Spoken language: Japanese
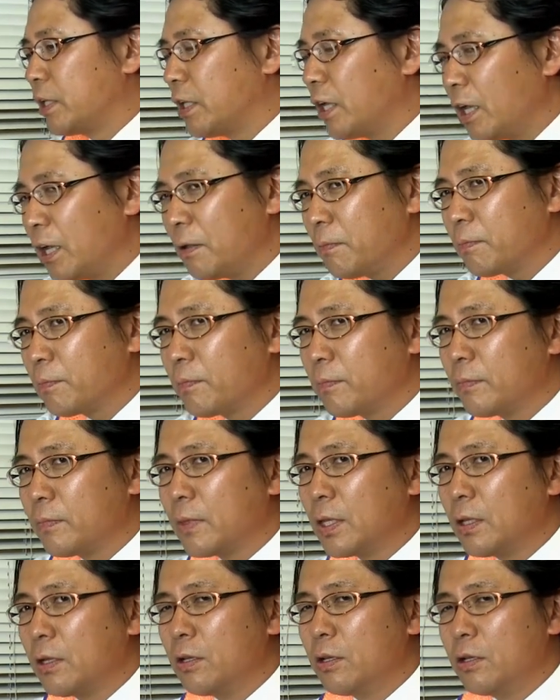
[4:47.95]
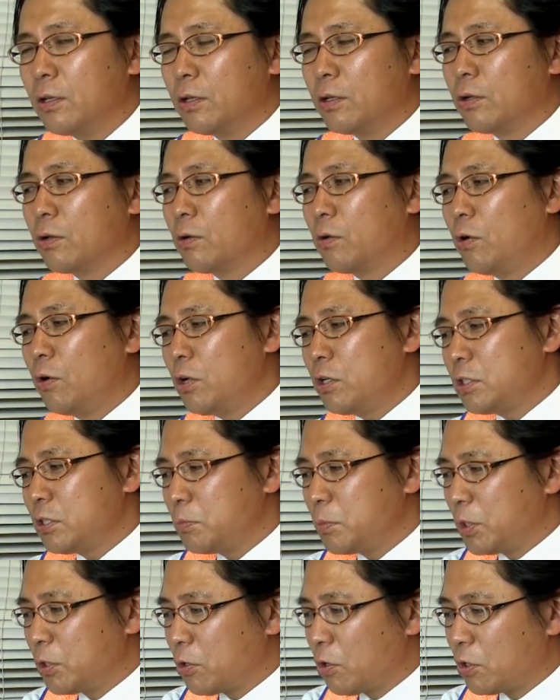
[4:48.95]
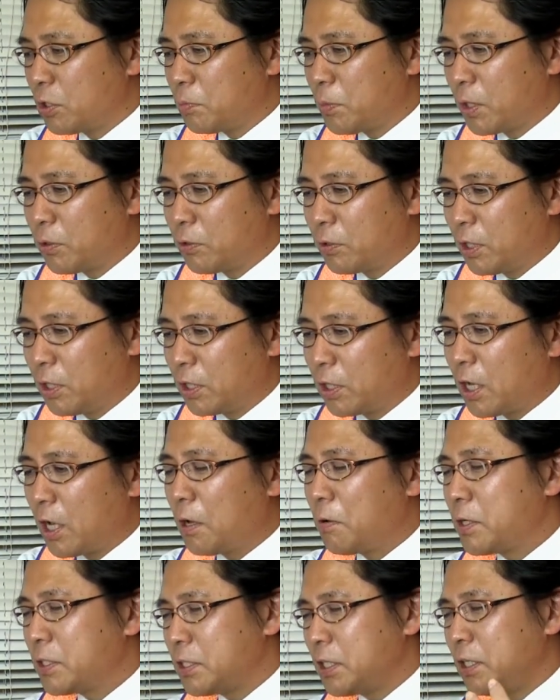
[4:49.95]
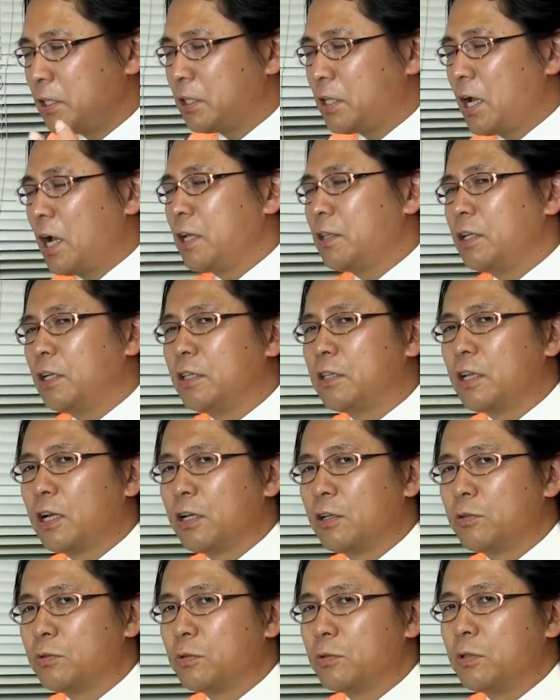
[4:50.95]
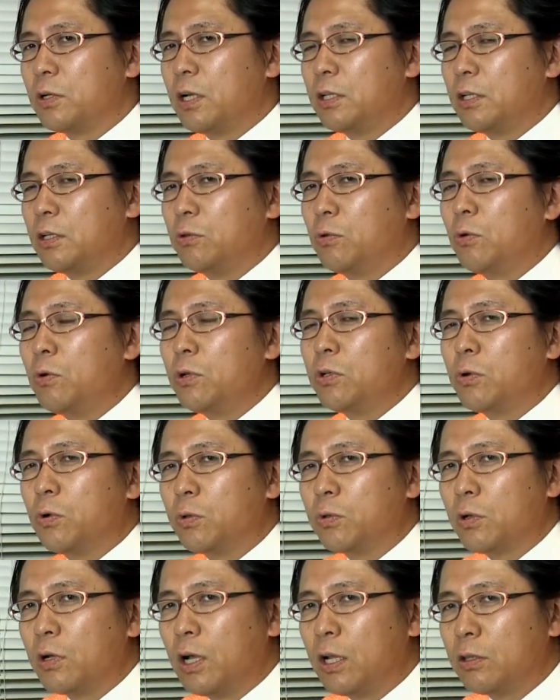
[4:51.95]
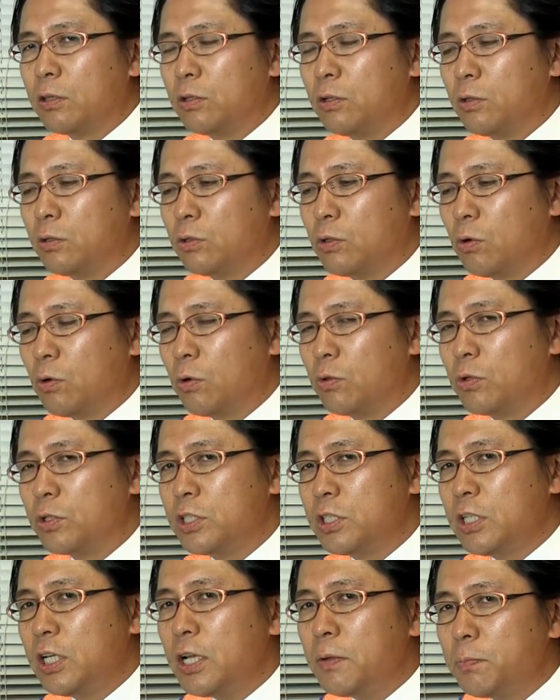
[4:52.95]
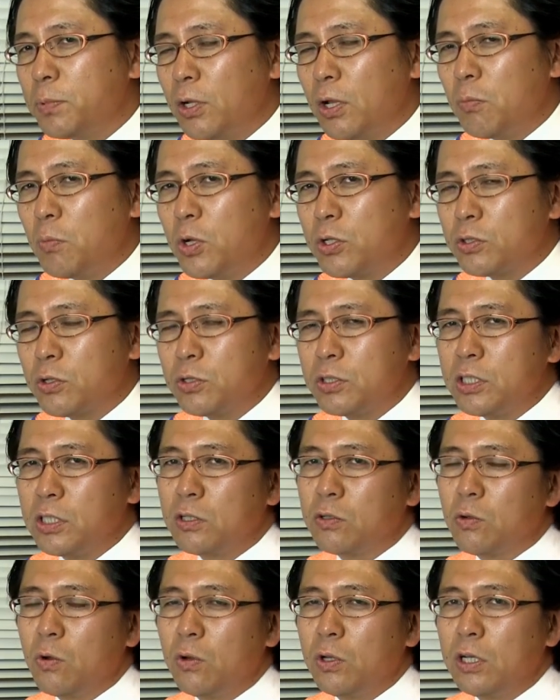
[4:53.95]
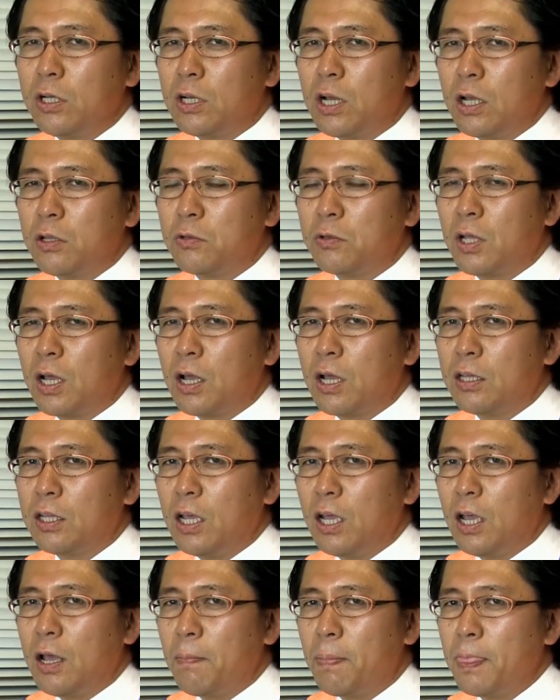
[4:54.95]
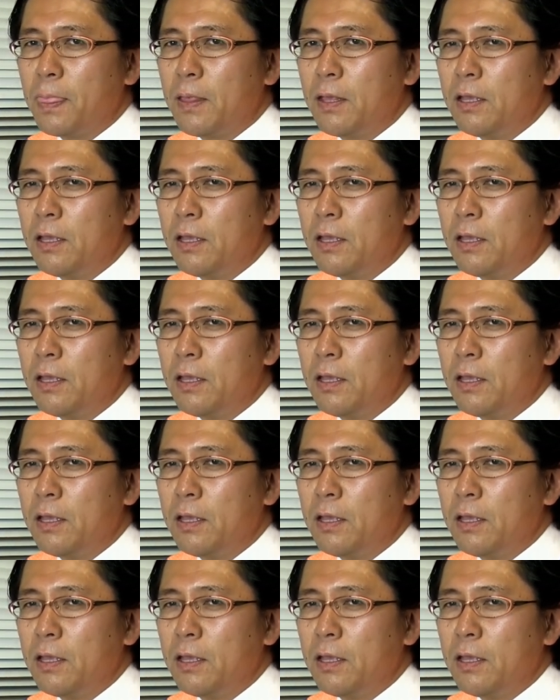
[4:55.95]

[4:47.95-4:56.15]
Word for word: ね小泉の今のねいかがわしいってあえて言ったけどそれはねどういうことかっていうとこのシティプロモーション実行委員会の中で